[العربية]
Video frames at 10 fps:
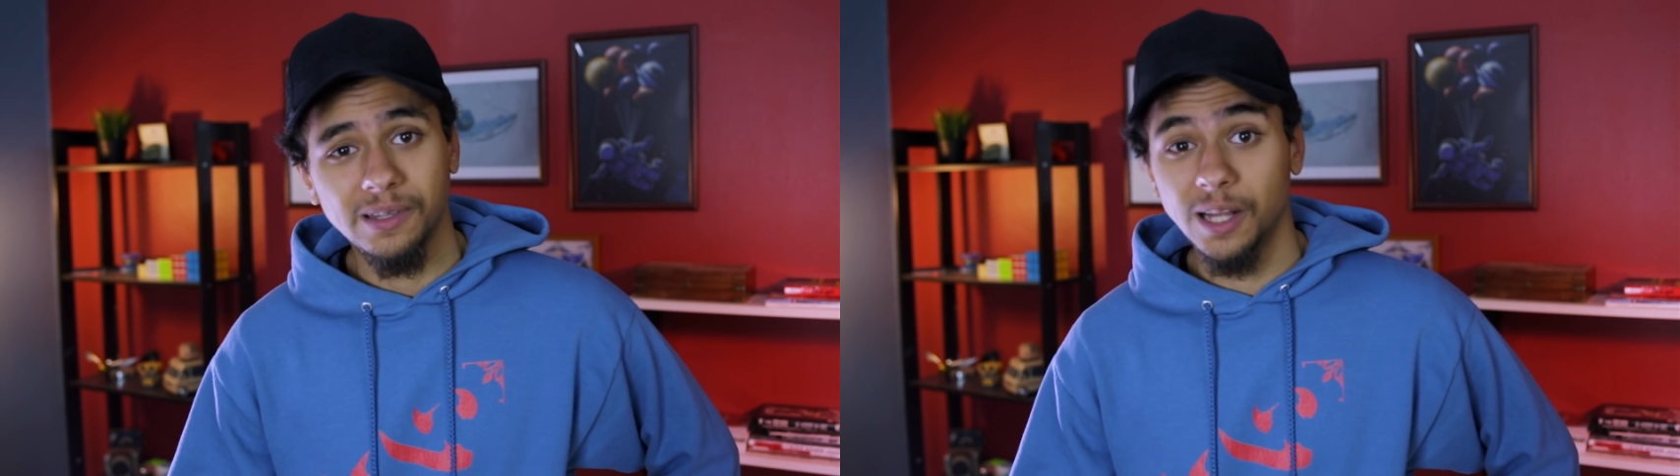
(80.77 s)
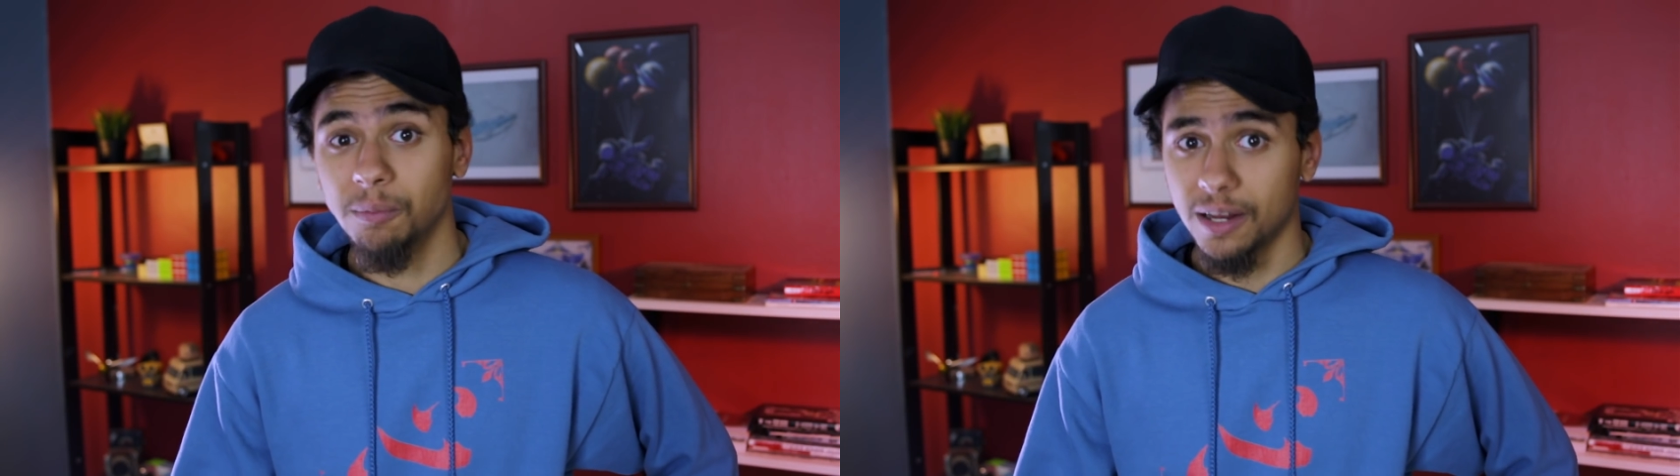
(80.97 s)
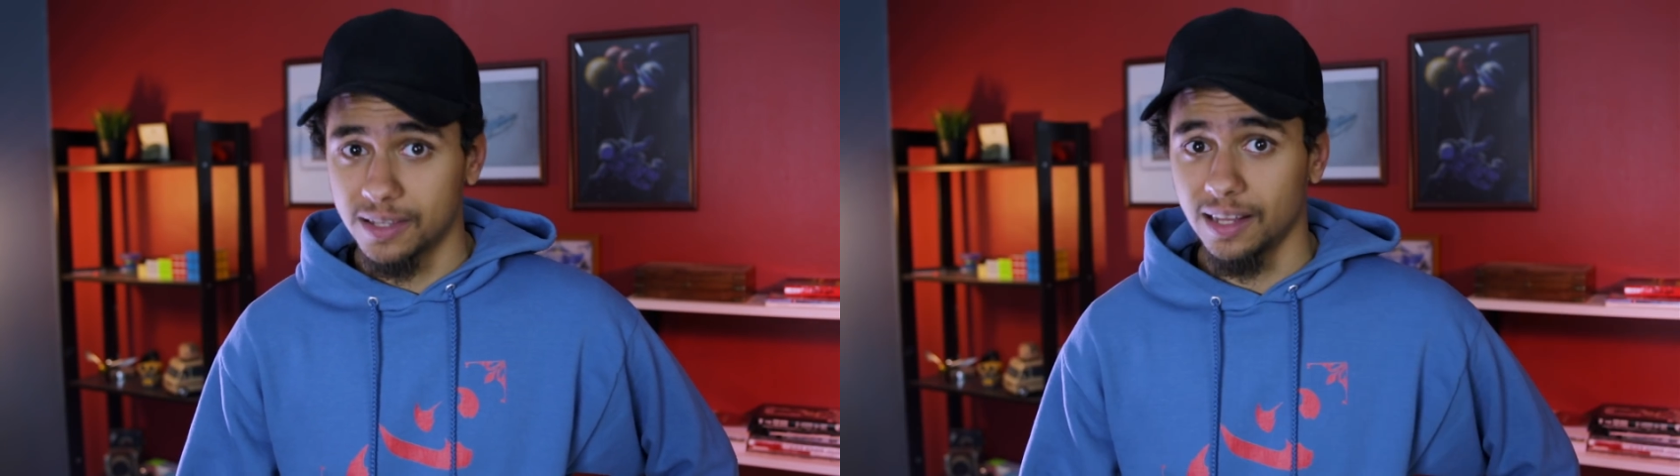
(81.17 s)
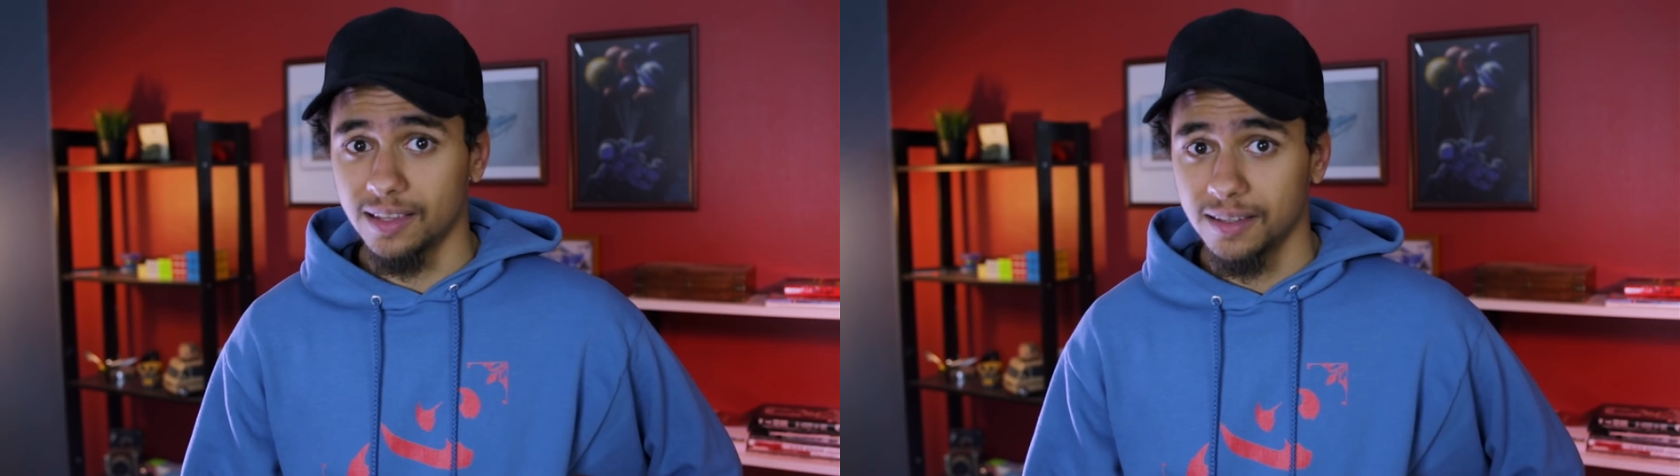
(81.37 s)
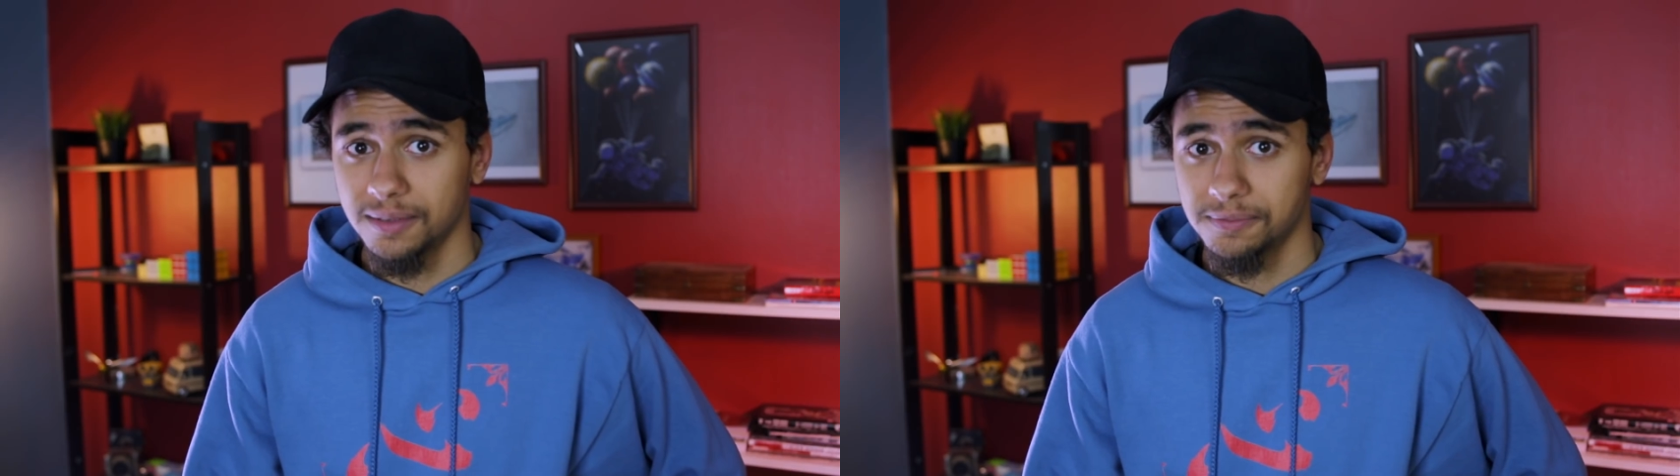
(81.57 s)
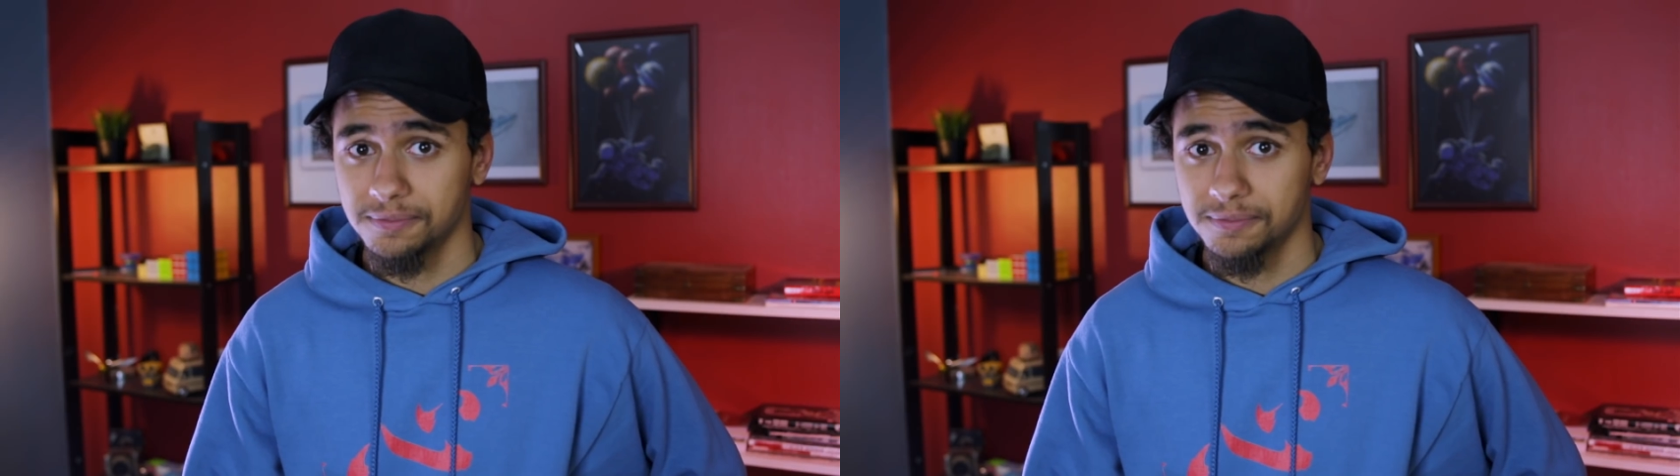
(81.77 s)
للمره الثالثه